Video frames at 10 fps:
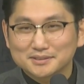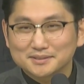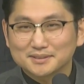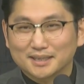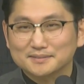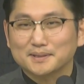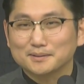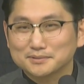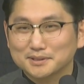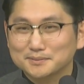
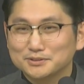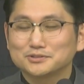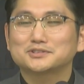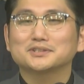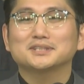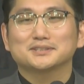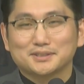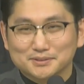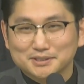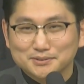아브라함이
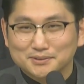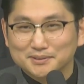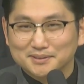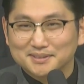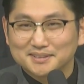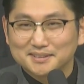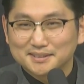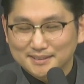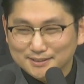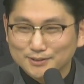육적이었다고 치고
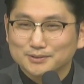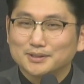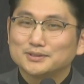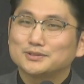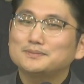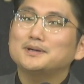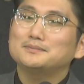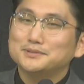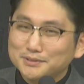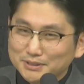그럼
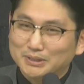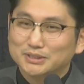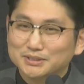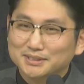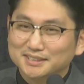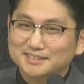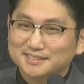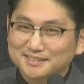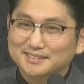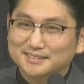후반부는
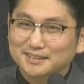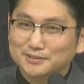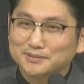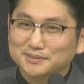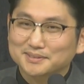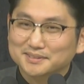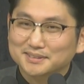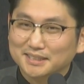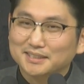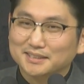영적이었다고
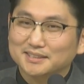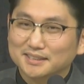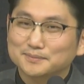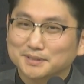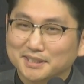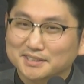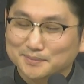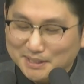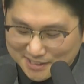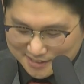생각하면
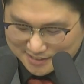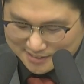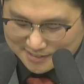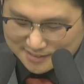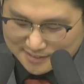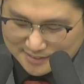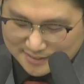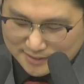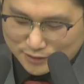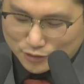되겠습니까? 예.
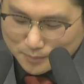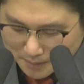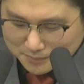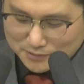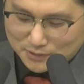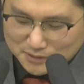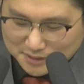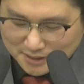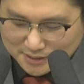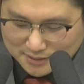후반부는
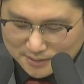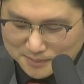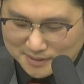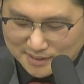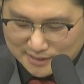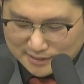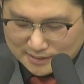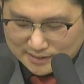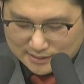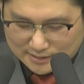영적이라서 그러면
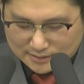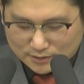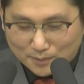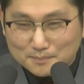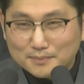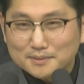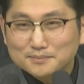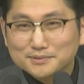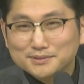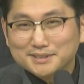
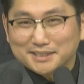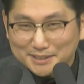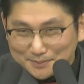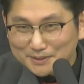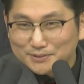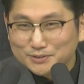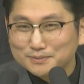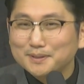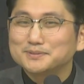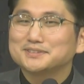전반부는 따라하지 말고
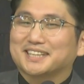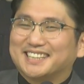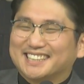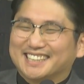후반부는 따라해라.